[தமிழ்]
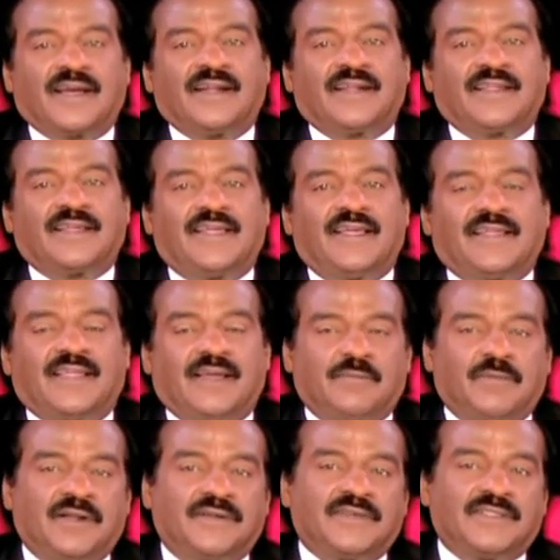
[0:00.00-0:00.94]
கட்டையை
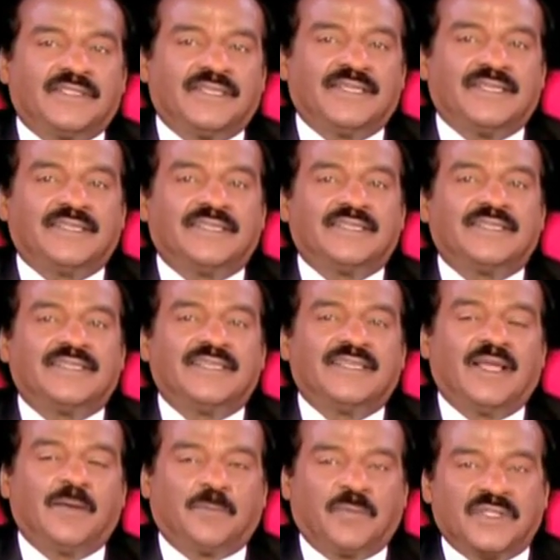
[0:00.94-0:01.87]
யமன் வந்து
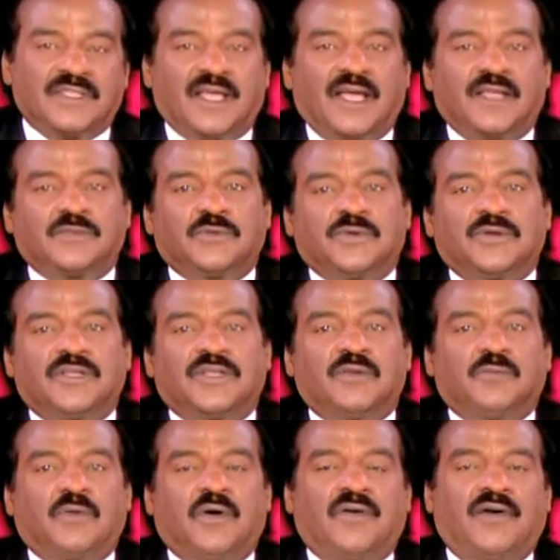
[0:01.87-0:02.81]
எப்பந்தான்
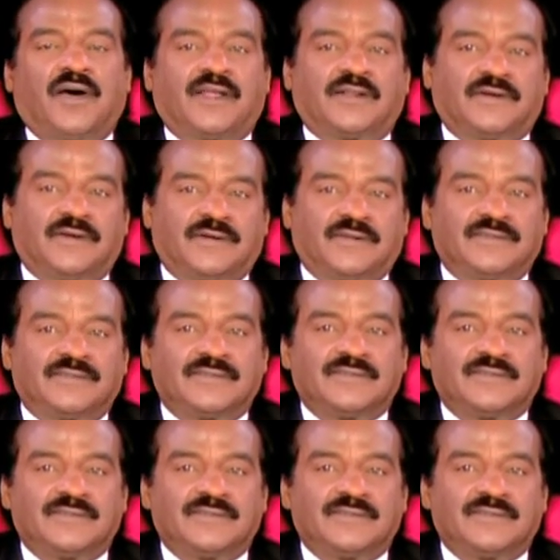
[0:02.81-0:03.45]
தூக்கிட்டு போவானோ